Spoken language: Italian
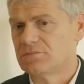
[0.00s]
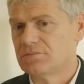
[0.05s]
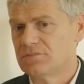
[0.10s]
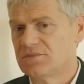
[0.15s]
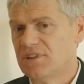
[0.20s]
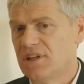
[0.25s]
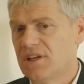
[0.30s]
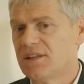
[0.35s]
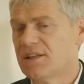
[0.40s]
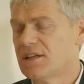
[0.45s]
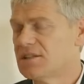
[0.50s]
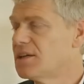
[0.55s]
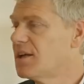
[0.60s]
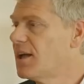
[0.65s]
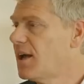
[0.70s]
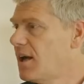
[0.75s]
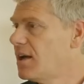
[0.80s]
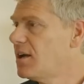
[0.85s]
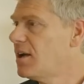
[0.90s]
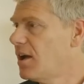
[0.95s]
nelle tre
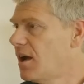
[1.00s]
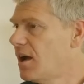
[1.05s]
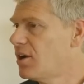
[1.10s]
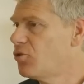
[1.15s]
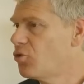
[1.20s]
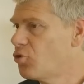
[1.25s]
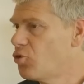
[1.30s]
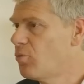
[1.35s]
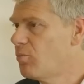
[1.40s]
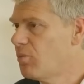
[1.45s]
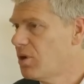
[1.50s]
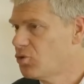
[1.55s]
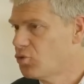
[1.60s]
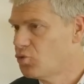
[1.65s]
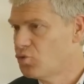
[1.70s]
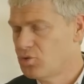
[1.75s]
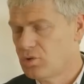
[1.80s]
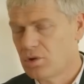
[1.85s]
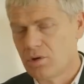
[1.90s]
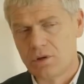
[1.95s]
gare hanno
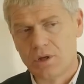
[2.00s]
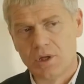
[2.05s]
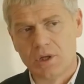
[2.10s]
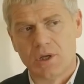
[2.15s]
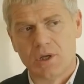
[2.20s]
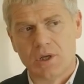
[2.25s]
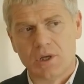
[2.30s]
combattuto,